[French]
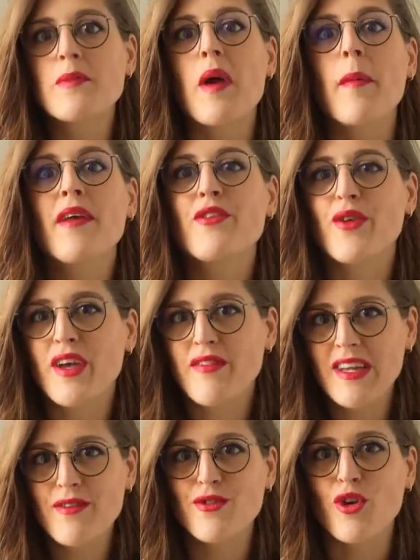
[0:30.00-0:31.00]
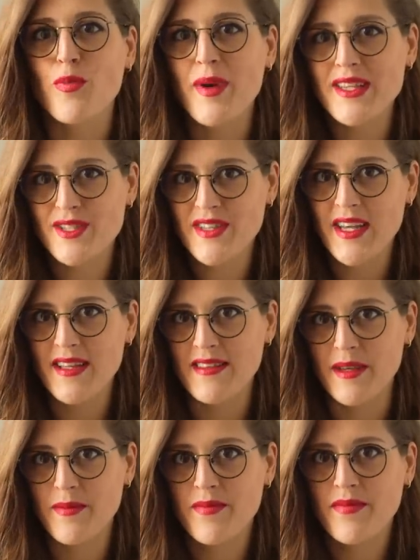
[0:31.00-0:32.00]
qui permet de révéler votre
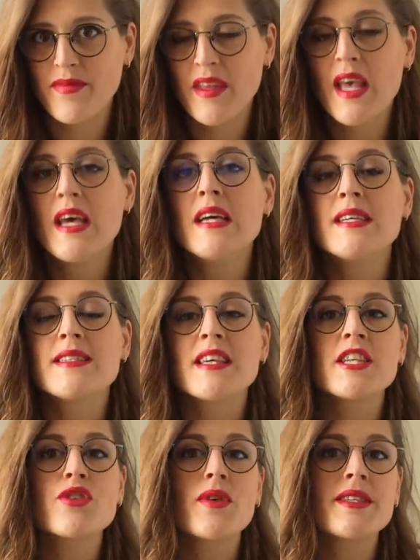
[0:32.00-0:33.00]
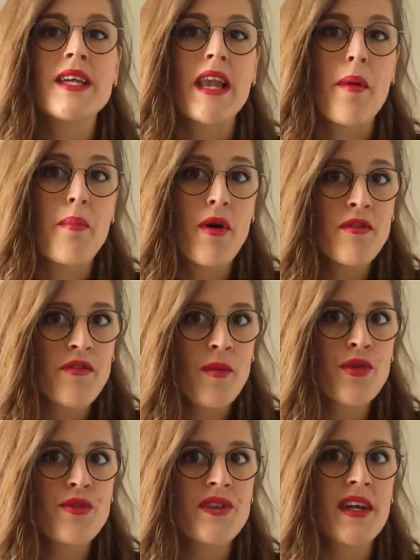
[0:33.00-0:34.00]
personnalité. Sachez choisir la bonne
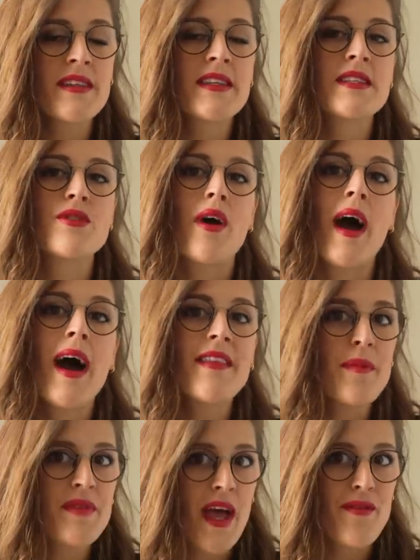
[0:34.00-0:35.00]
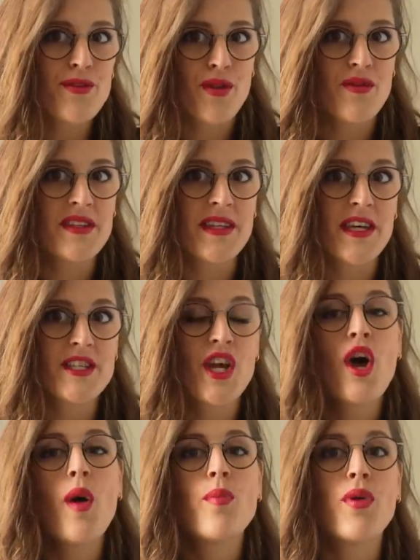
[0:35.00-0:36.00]
forme de lunettes qui sera adaptée à votre visage
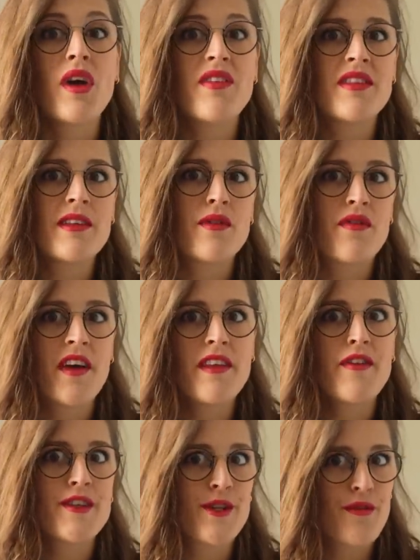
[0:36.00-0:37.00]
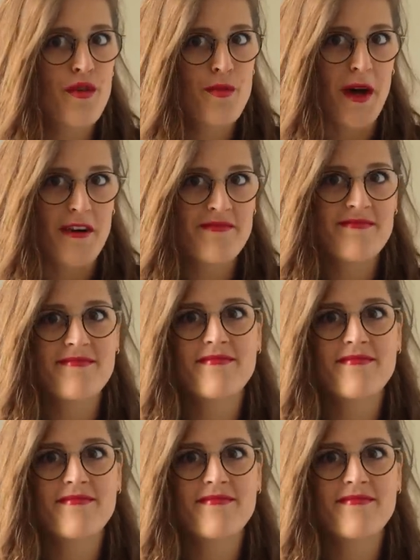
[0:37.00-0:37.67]
pour éviter de faire des fashion faux pas.